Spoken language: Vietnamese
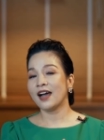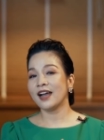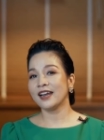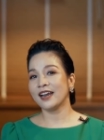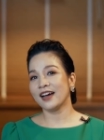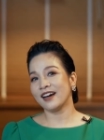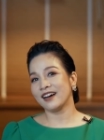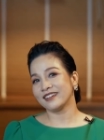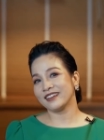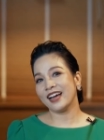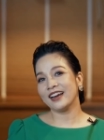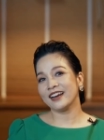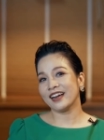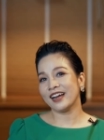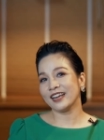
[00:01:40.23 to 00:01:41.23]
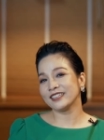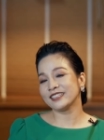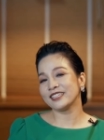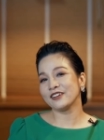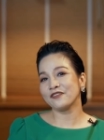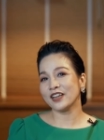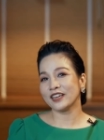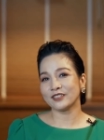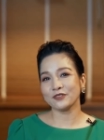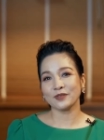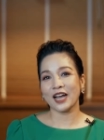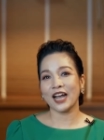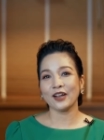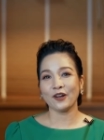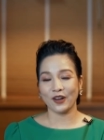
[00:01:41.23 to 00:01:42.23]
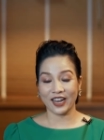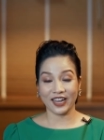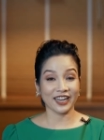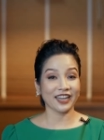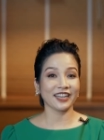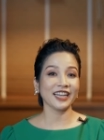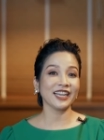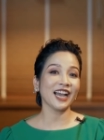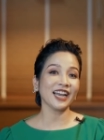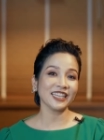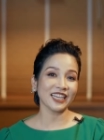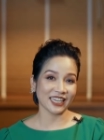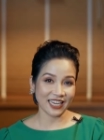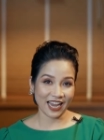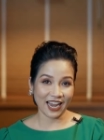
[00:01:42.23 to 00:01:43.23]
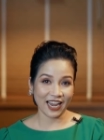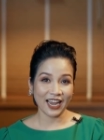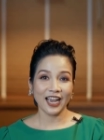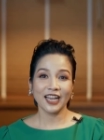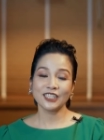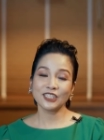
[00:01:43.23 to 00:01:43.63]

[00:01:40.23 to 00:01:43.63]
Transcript: hay là hay tiếng Việt chúng ta hay gọi là cách hát nhạc nhẹ